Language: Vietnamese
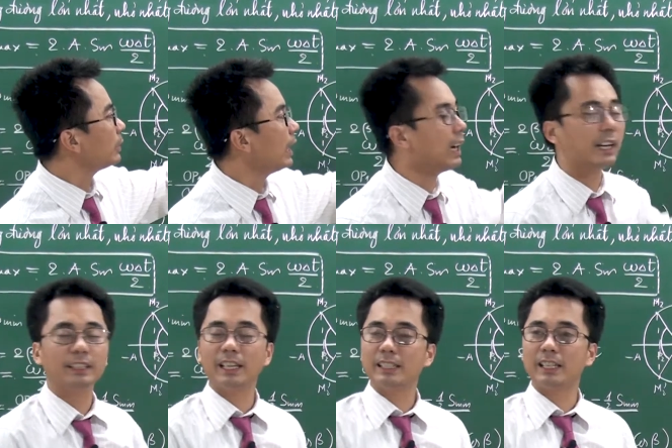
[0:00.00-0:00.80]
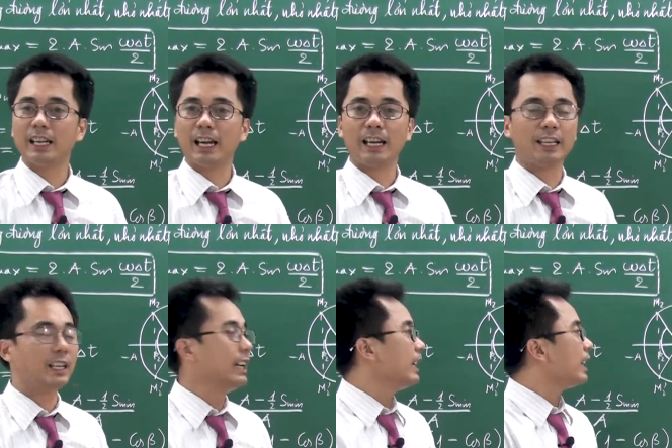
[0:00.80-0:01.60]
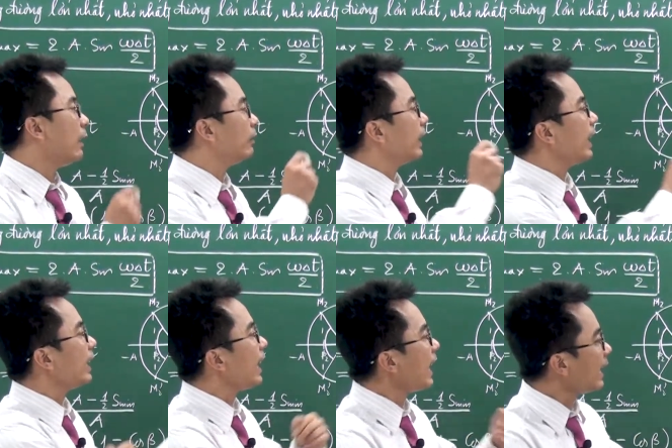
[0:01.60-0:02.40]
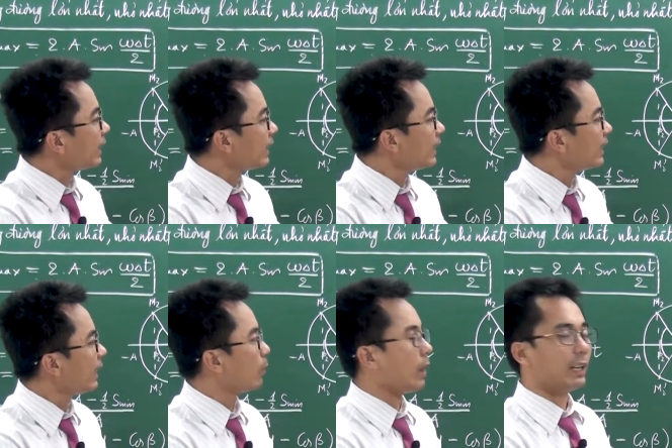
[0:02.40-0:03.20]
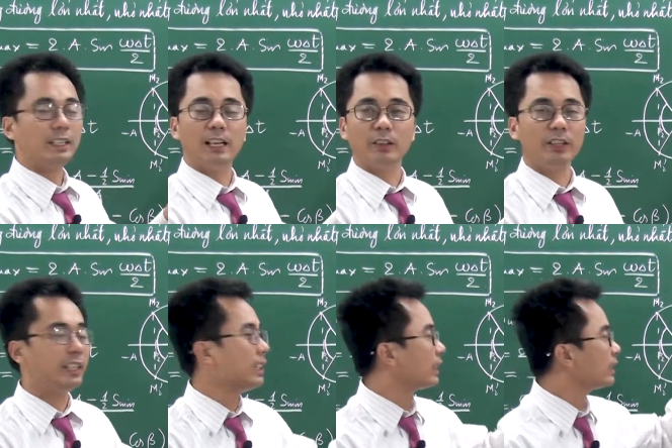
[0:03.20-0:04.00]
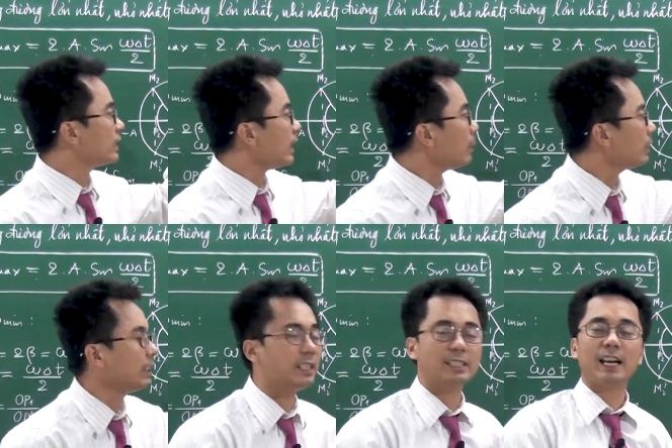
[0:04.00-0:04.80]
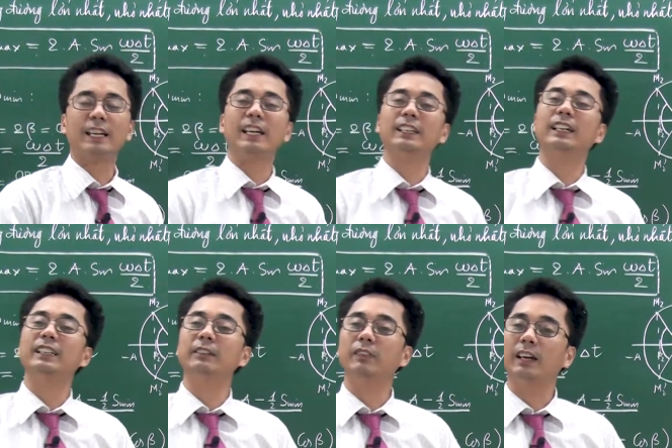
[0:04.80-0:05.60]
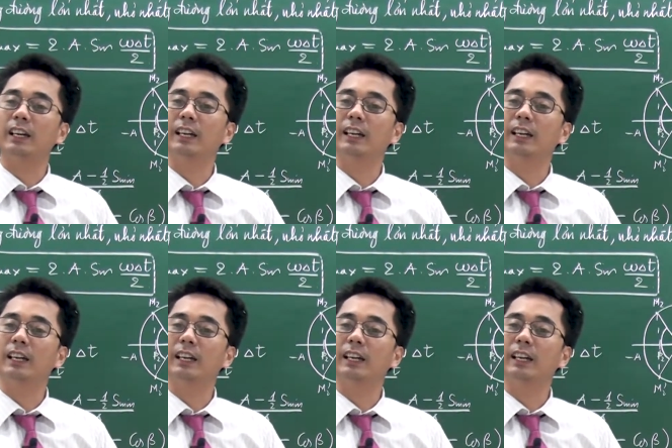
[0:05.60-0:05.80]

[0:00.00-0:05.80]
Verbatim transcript: n cái t trên 2, cộng với S2 là quãng đường nó đi được trong cái thời gian delta t phải.